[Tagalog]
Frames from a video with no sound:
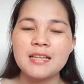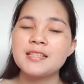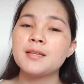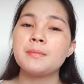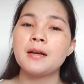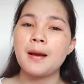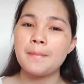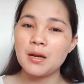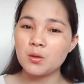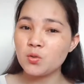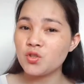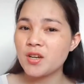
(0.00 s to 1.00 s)
sa mga
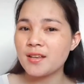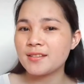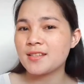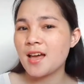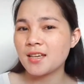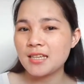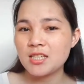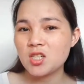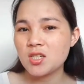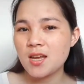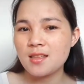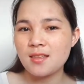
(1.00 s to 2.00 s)
bago dyan sa aking
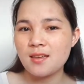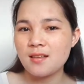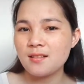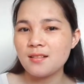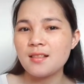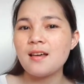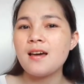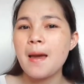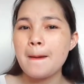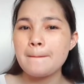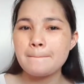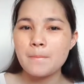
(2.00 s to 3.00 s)
channel,
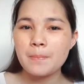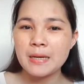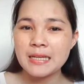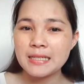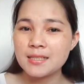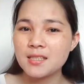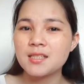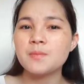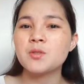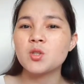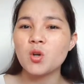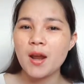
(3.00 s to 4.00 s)
please
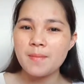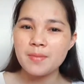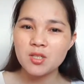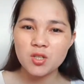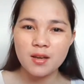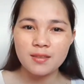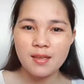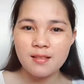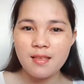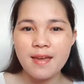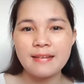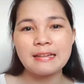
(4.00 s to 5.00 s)
subscribe my
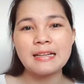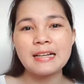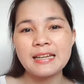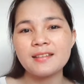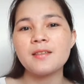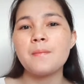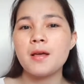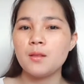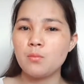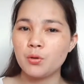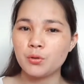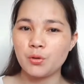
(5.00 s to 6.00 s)
channel and click the bell
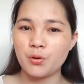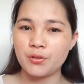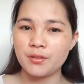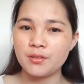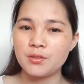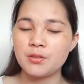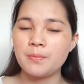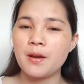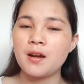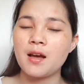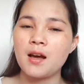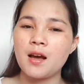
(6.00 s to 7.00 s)
button
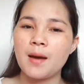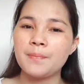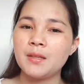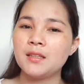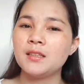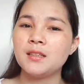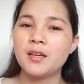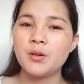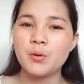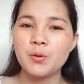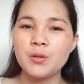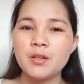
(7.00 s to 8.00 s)
para updated
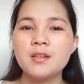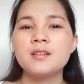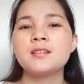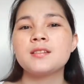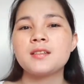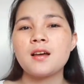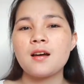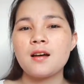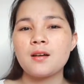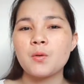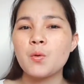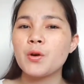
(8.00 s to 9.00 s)
kayo
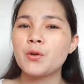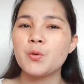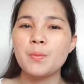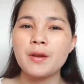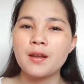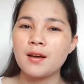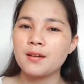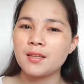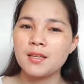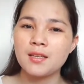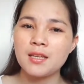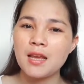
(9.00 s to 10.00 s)
sa kung ano man ang
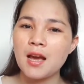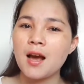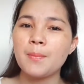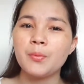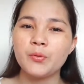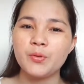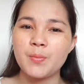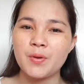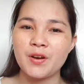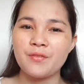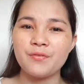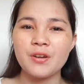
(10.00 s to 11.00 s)
aking i-upload ng
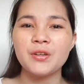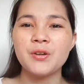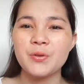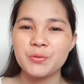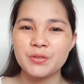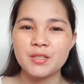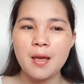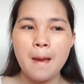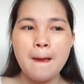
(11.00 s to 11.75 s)
mga videos.